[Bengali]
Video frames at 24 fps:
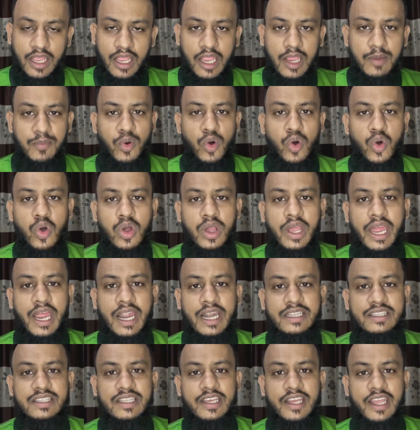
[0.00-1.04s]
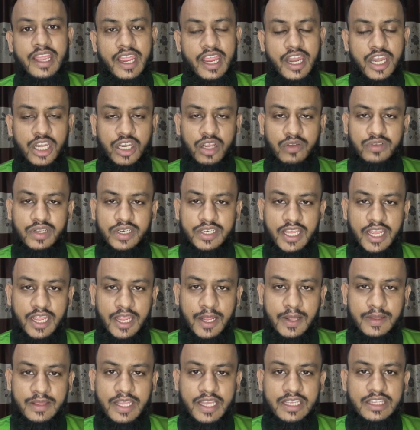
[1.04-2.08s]
এবং অ্যাট দ্য এন্ড অফ দ্য ডে
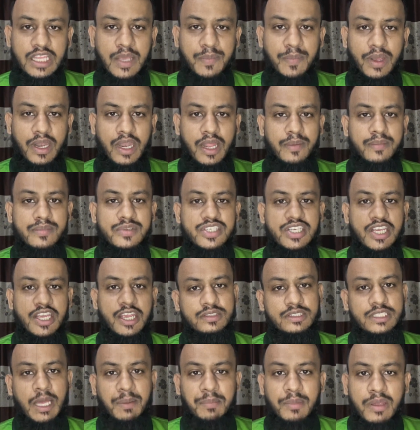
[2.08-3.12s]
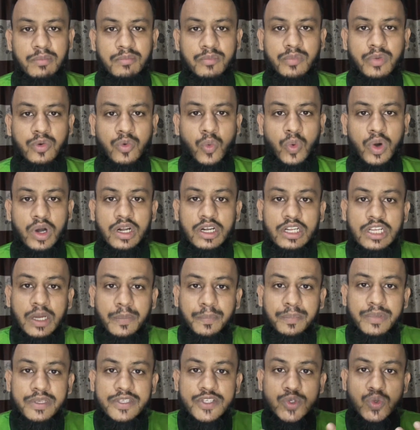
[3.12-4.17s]
দেখতে পেলাম যে তামিম ওয়ার্ল্ড
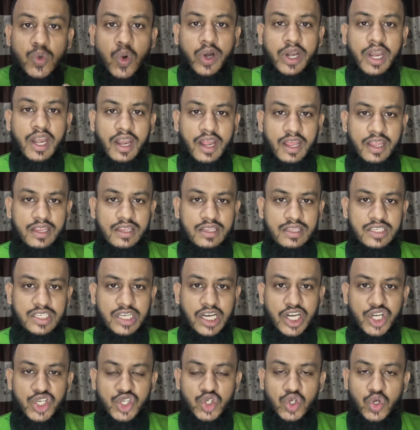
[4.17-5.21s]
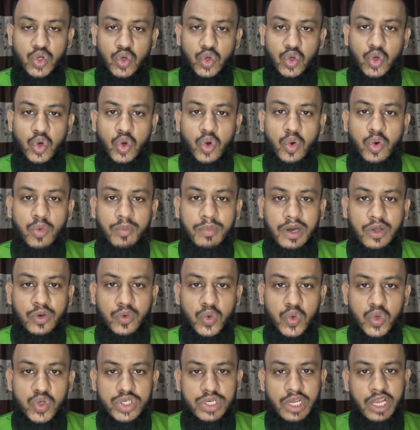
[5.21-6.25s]
কাপ স্কোয়াডে নাই যার জন্য
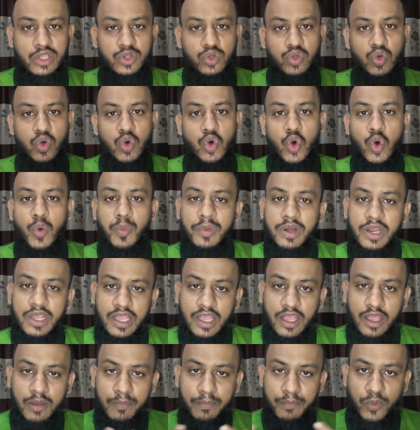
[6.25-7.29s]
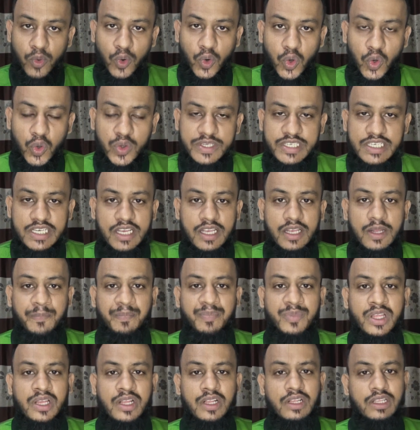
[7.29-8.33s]
মানুষ এত হুমড়ি খেয়ে পড়লো যে
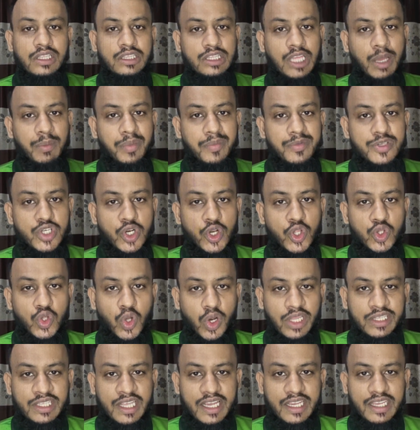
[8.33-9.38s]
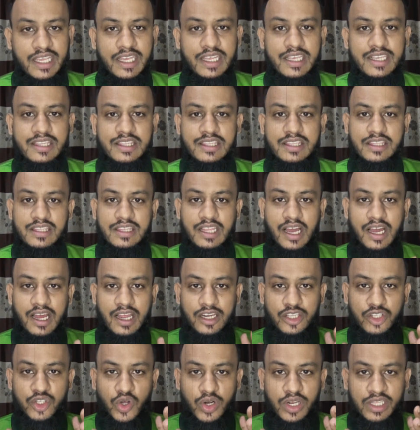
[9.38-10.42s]
তামিম যেন দলে থাকে তার
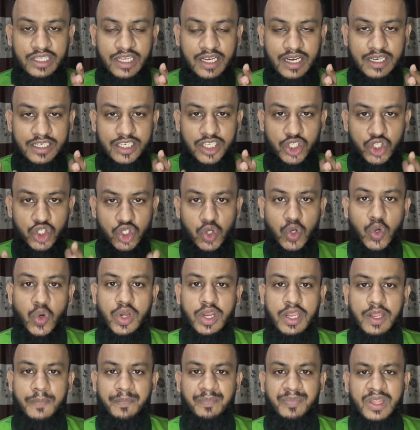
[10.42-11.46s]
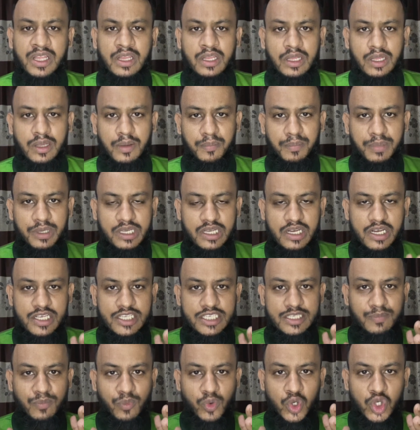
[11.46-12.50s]
দলে থাকাটা জরুরি বিকজ
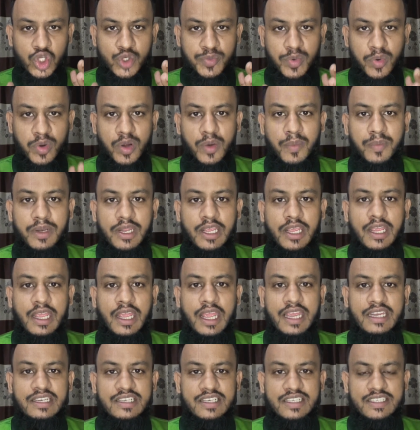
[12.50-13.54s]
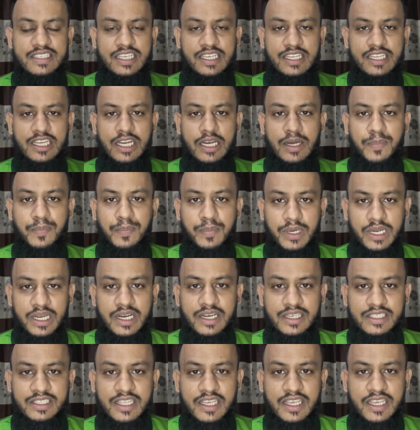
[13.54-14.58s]
মোস্ট প্রবাবলি এটা সিনিয়র
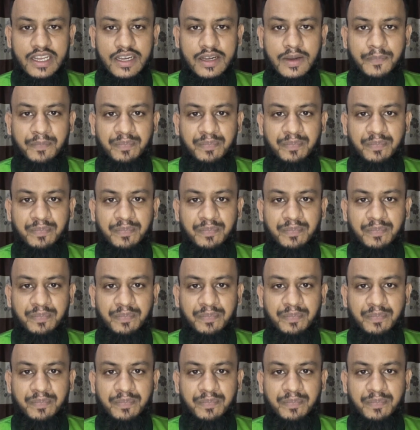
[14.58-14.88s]
প্লেয়ারদের